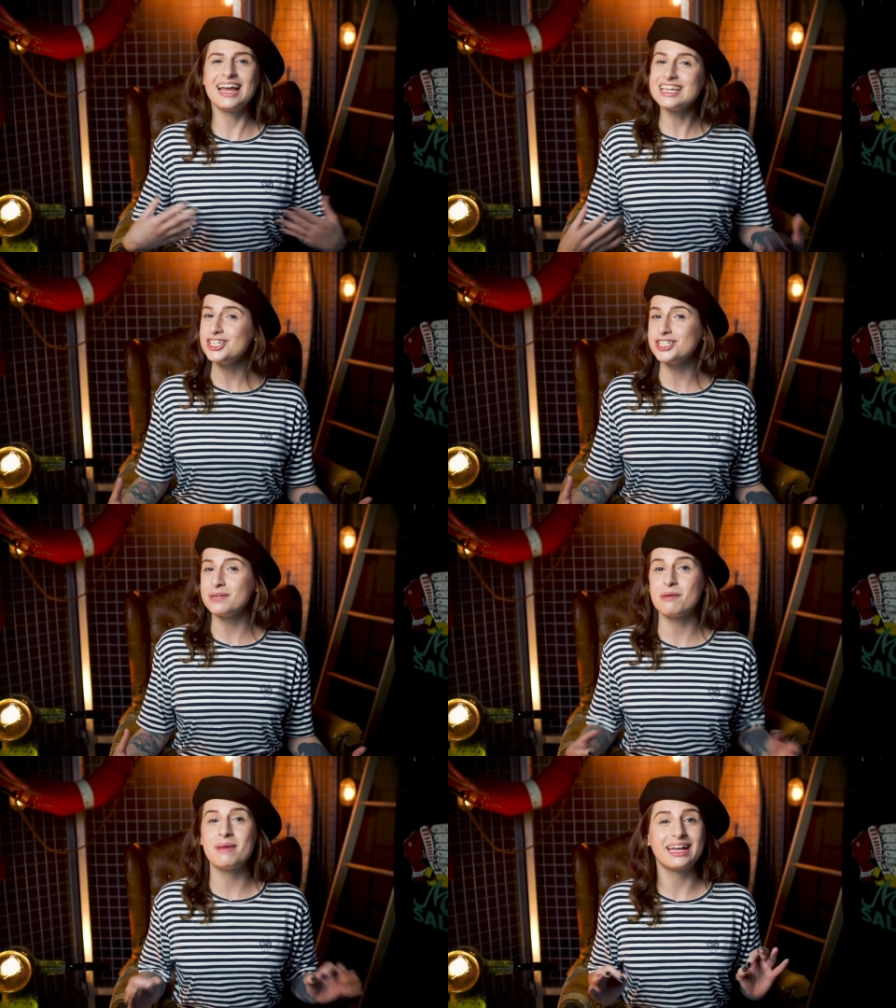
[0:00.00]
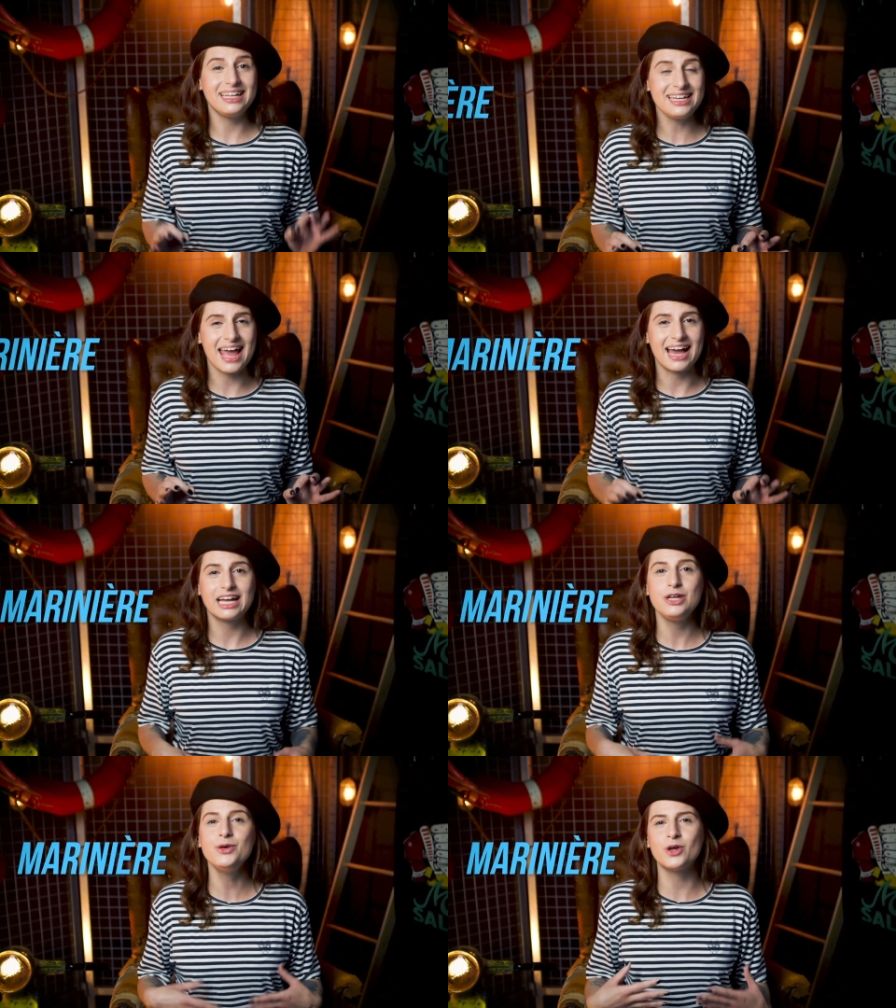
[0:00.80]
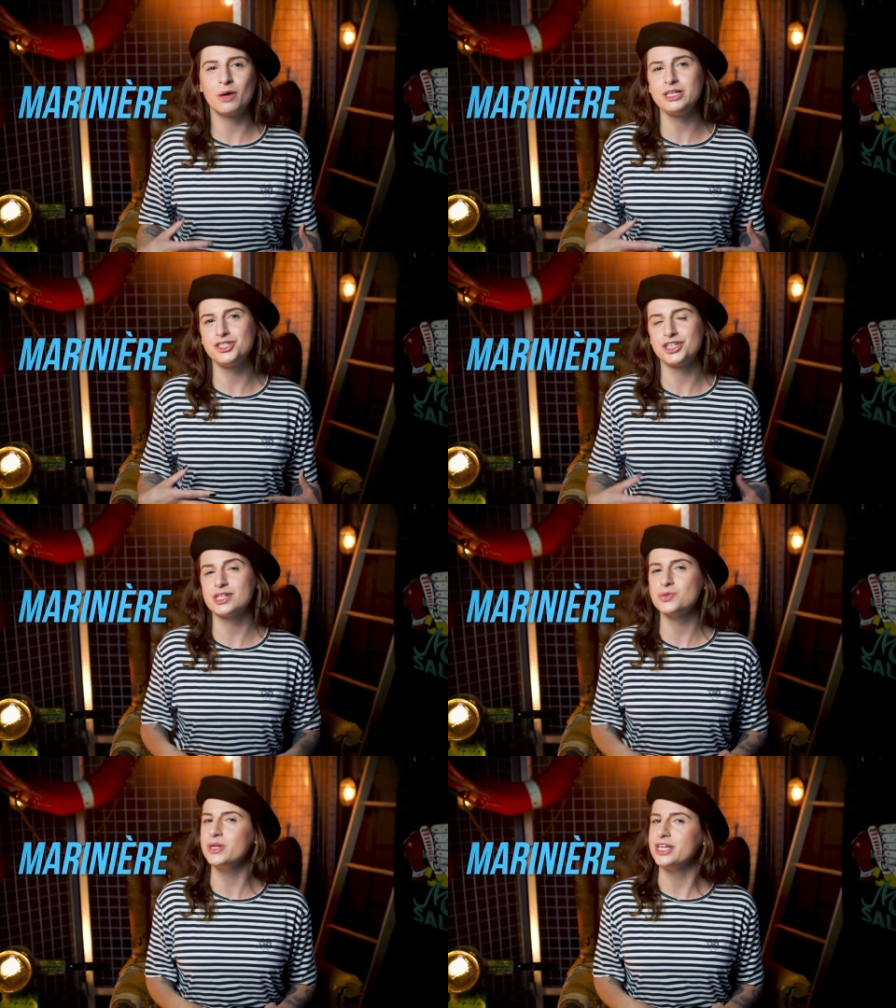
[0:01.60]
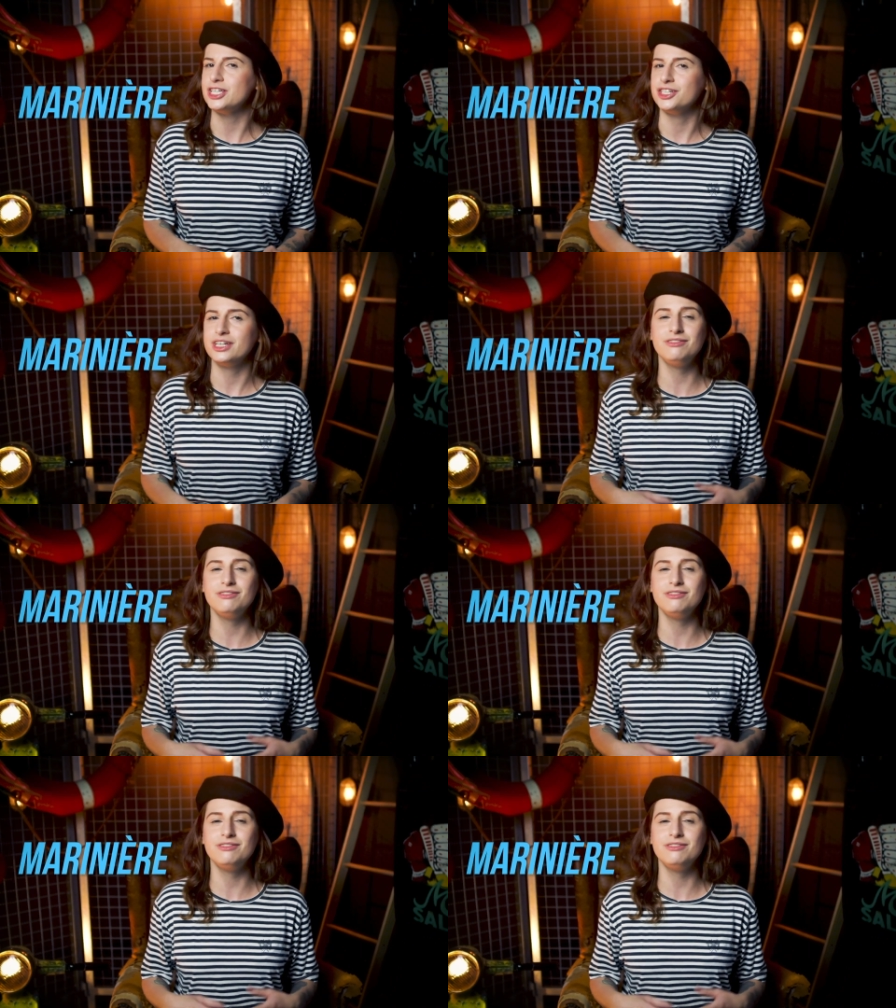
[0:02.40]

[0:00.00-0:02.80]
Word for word: Ela se chama Marinière e o nome indica sua origem.